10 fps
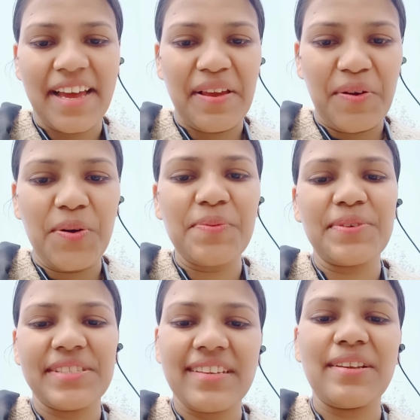आई होप
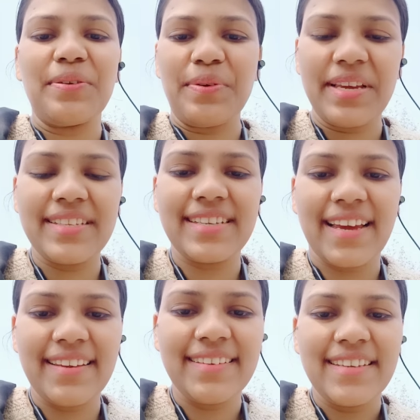उस दिन हो ही जाए